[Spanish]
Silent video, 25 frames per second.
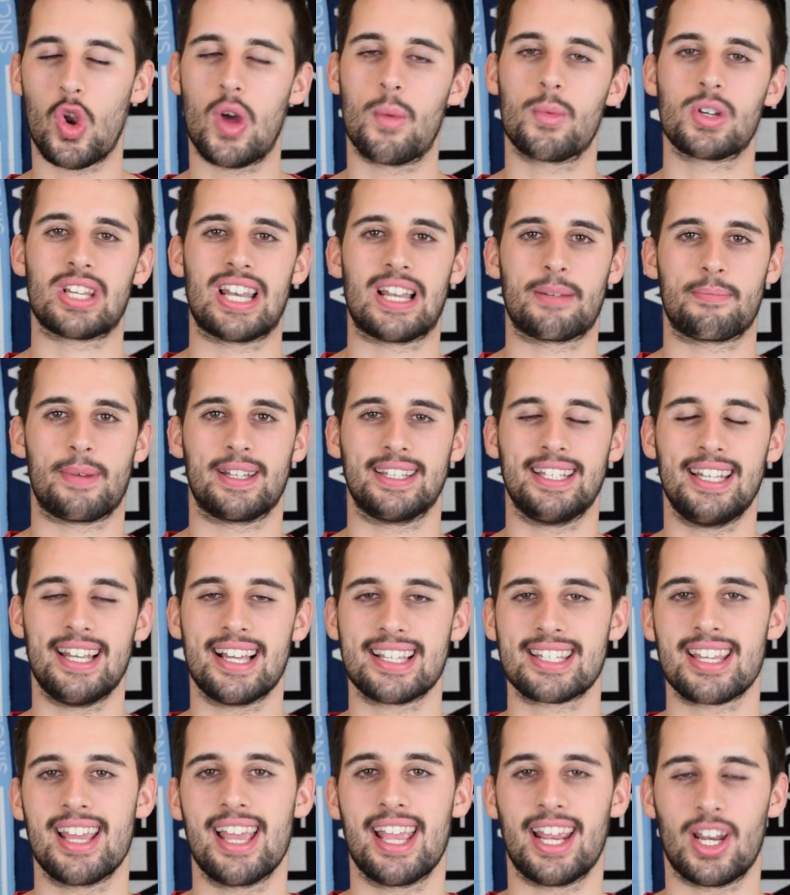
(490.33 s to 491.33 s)
lo vemos en las
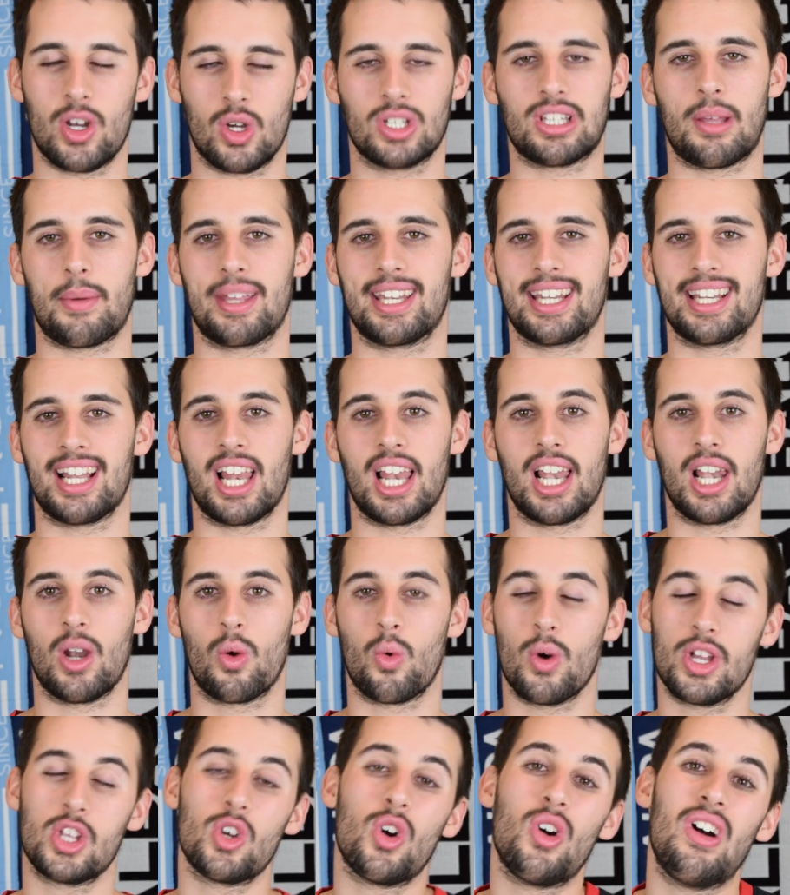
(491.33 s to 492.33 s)
pretinas, creo que también en
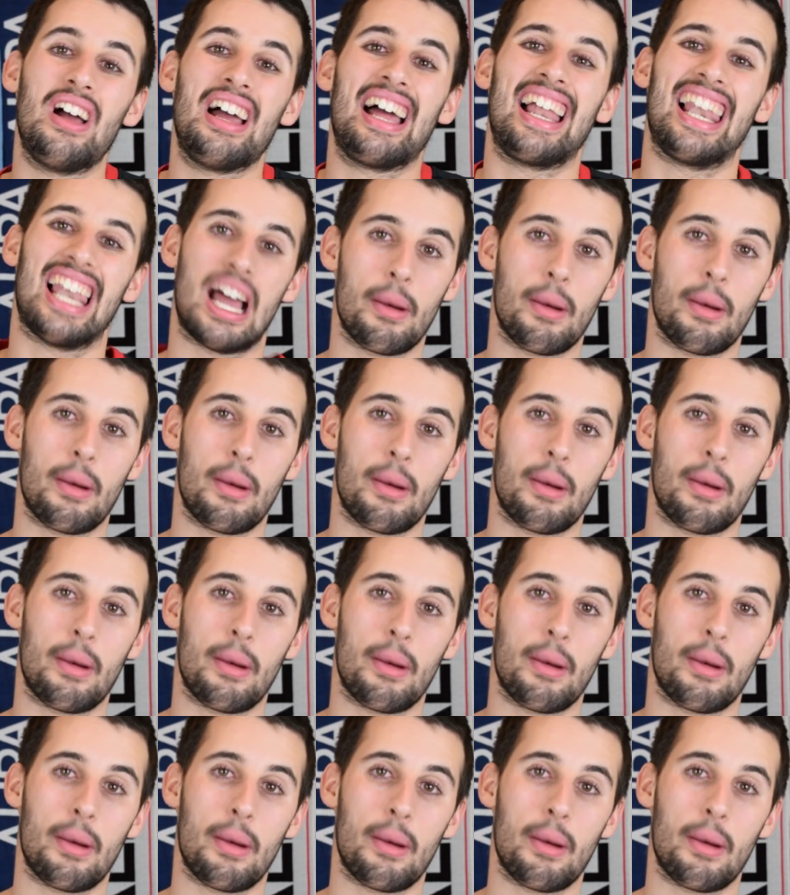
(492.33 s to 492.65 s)
el cuello.